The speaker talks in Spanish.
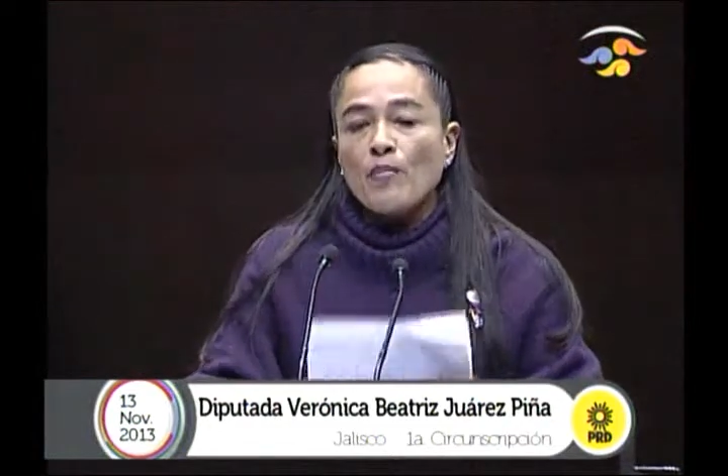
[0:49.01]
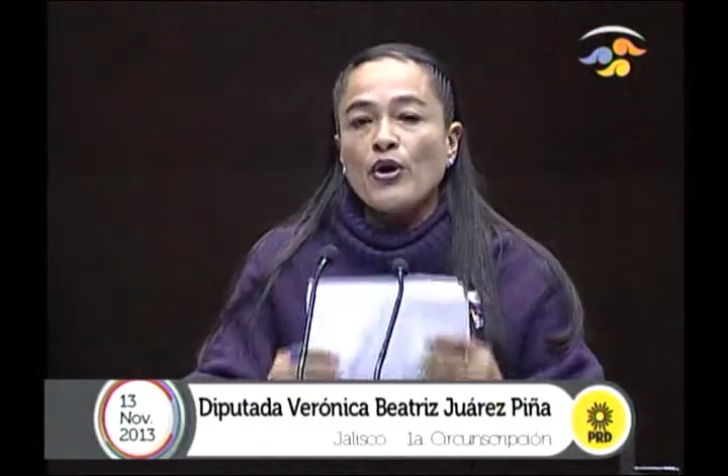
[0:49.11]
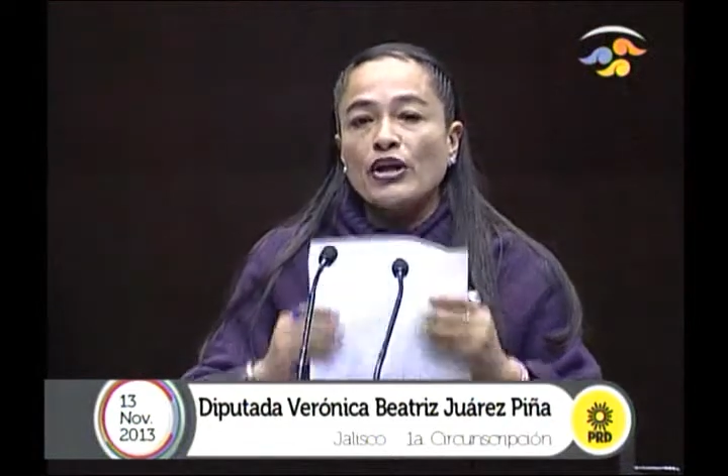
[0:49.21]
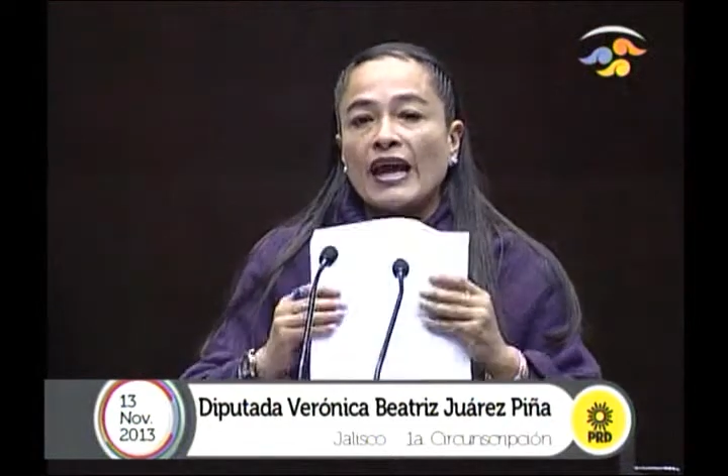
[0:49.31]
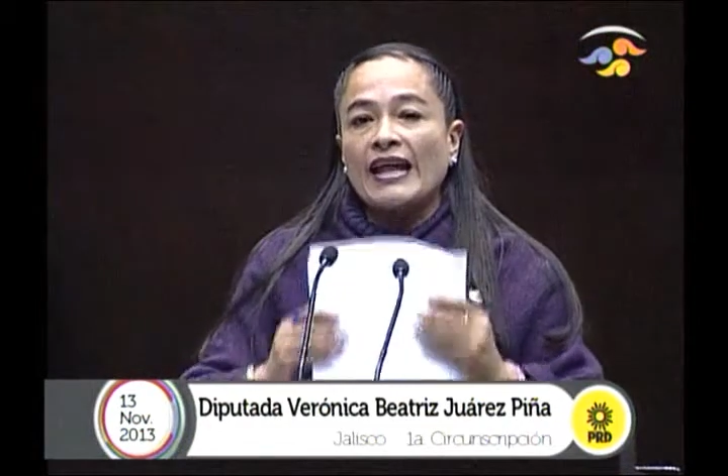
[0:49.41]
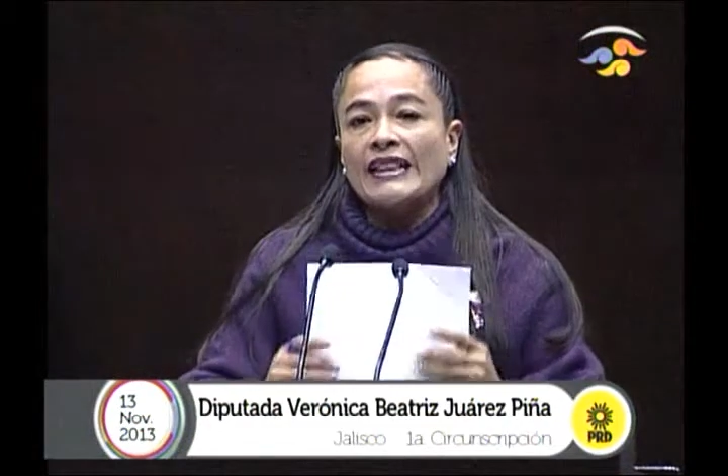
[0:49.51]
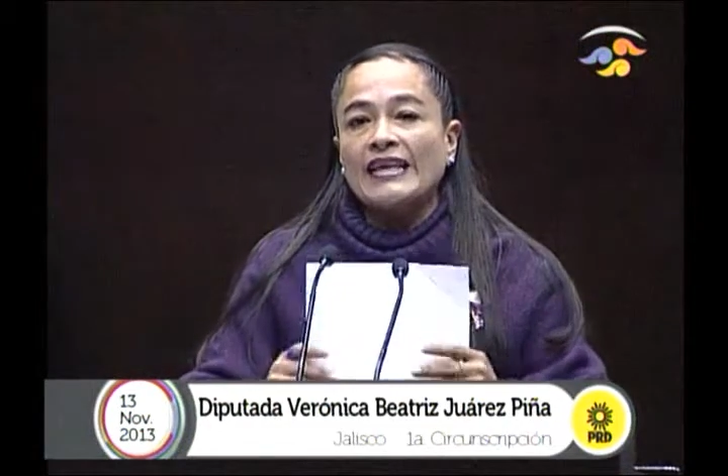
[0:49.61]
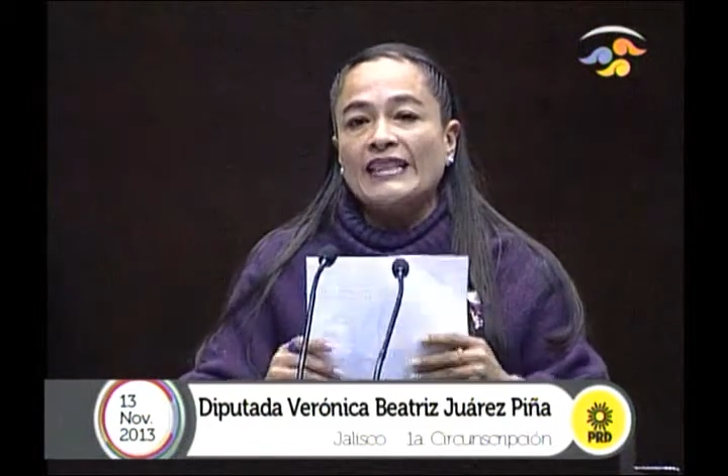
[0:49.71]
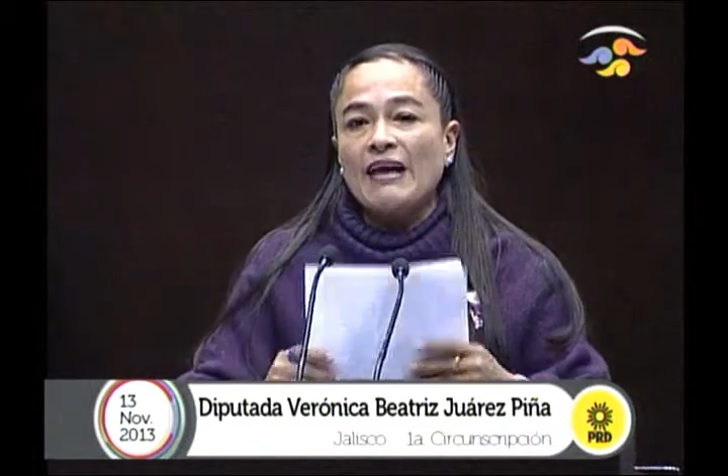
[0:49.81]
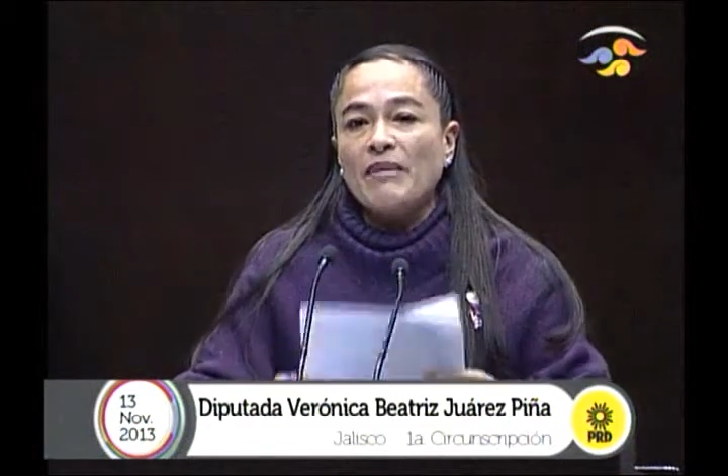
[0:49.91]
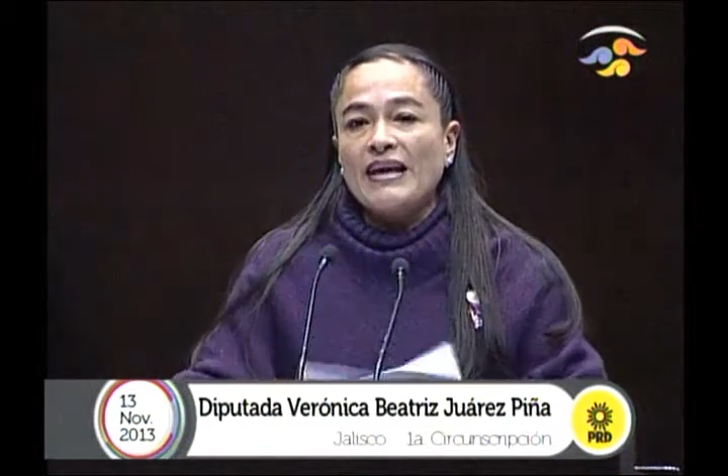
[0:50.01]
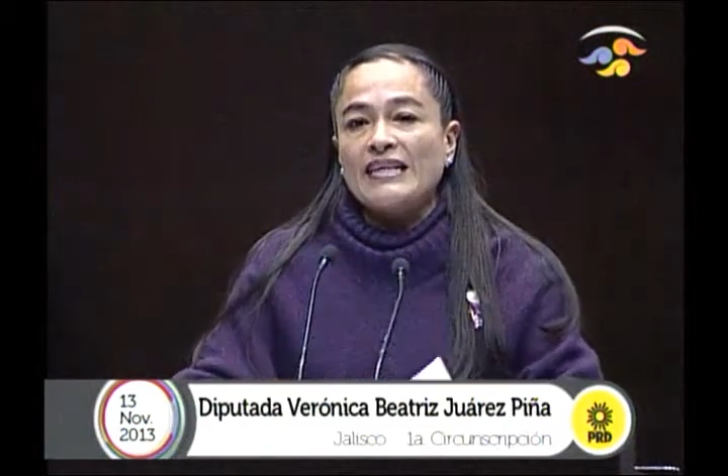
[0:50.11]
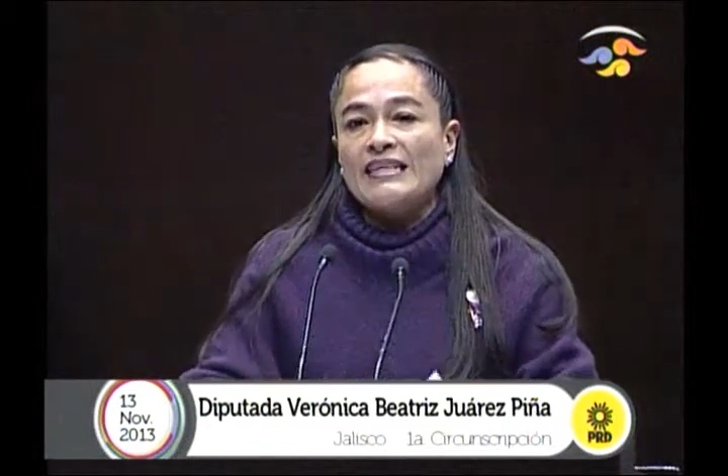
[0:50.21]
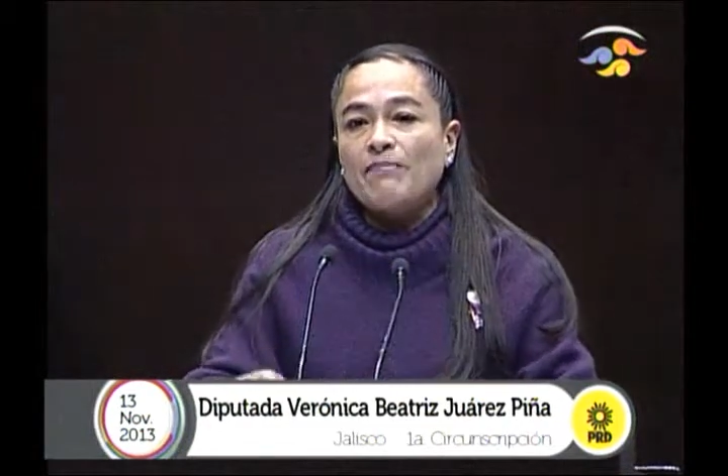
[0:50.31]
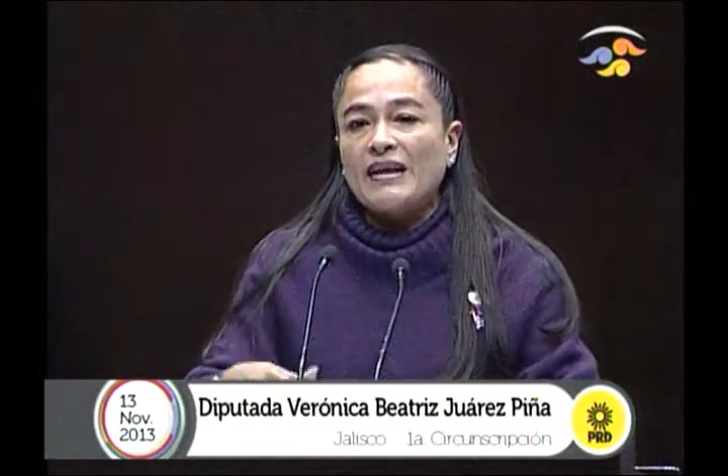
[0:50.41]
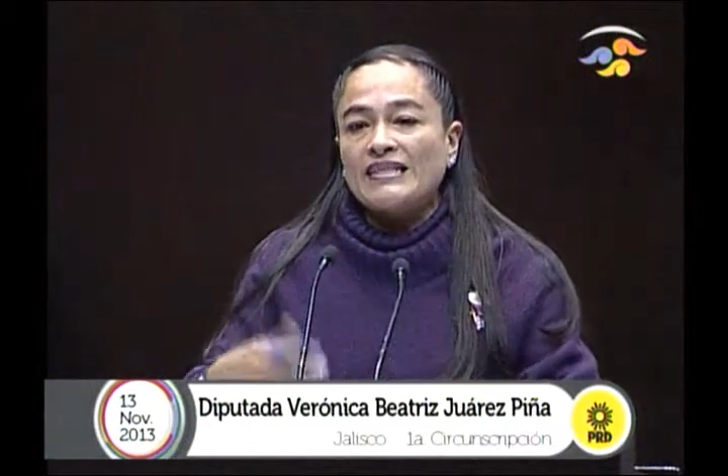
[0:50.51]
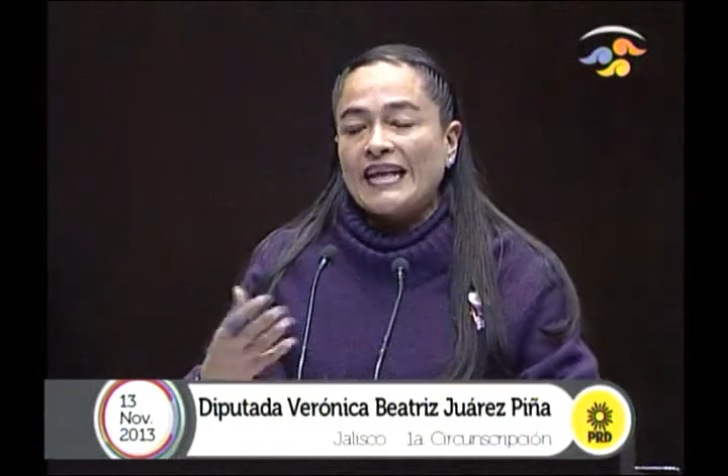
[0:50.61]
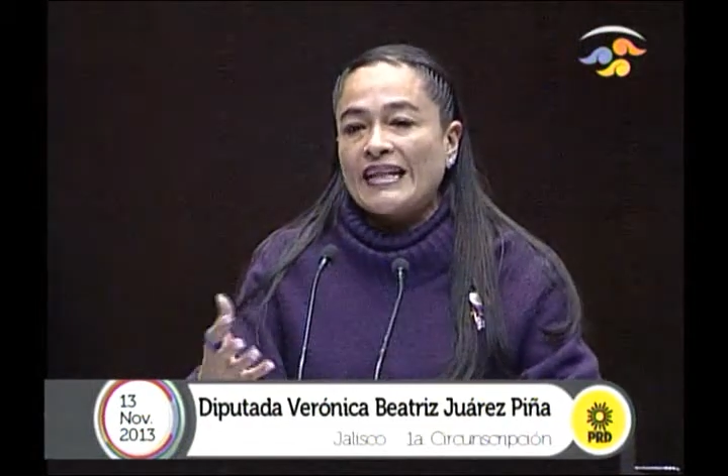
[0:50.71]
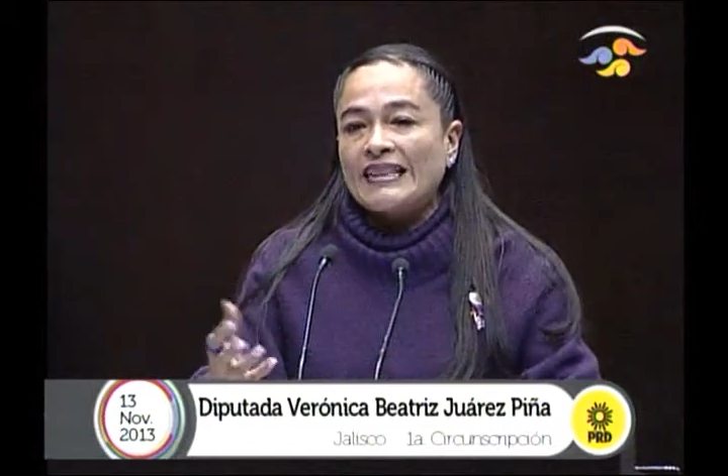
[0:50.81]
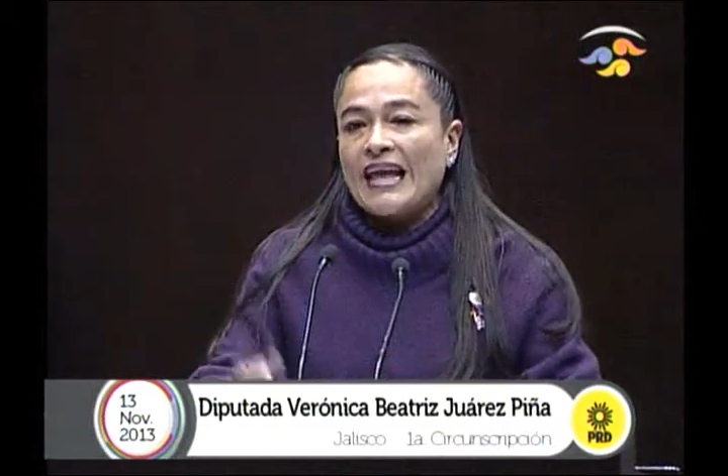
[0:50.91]
porque el dictamen que se
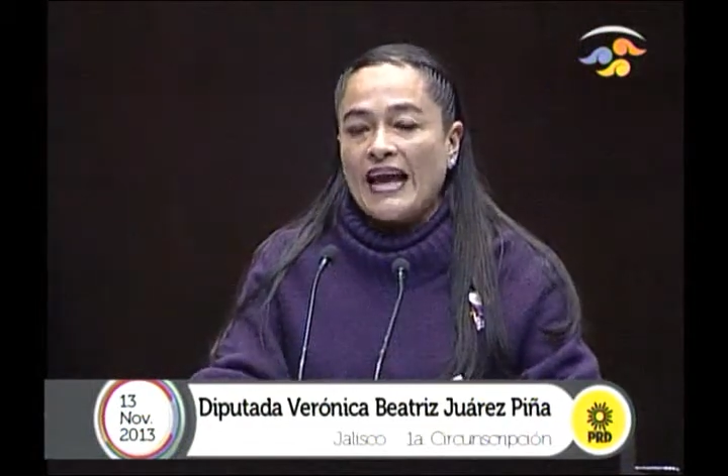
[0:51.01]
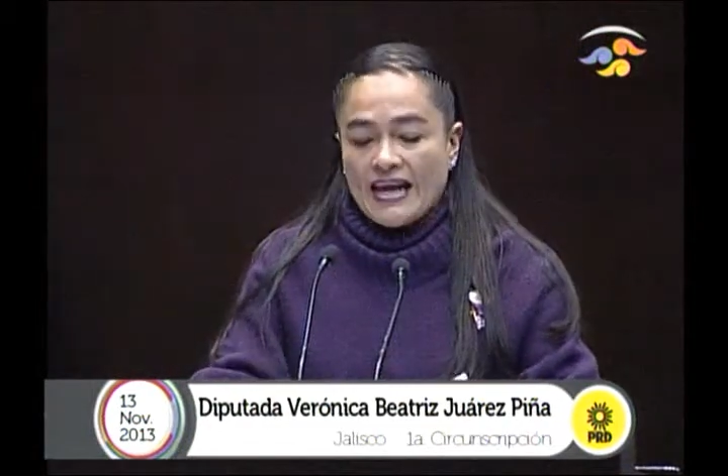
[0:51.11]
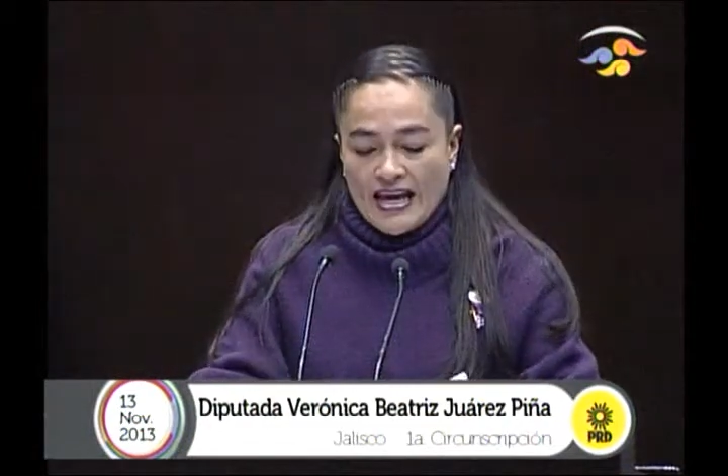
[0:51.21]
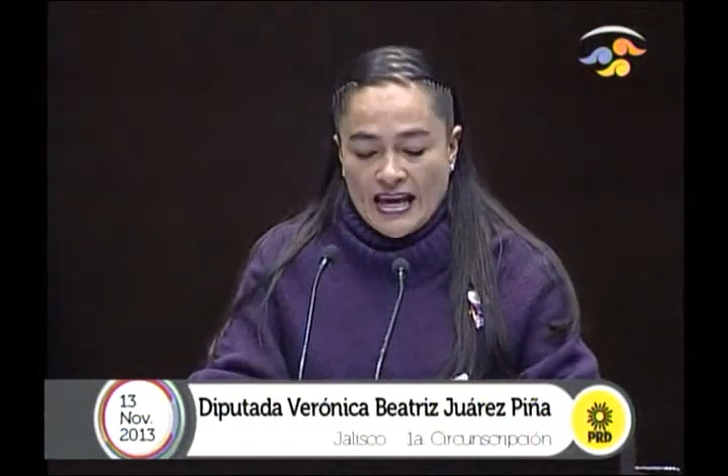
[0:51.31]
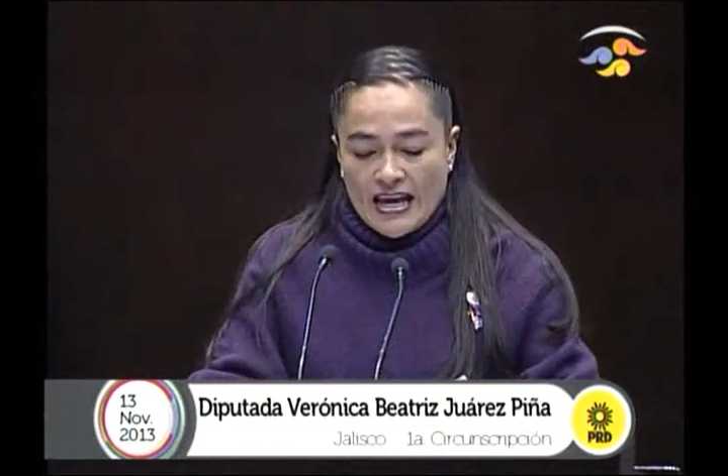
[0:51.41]
presenta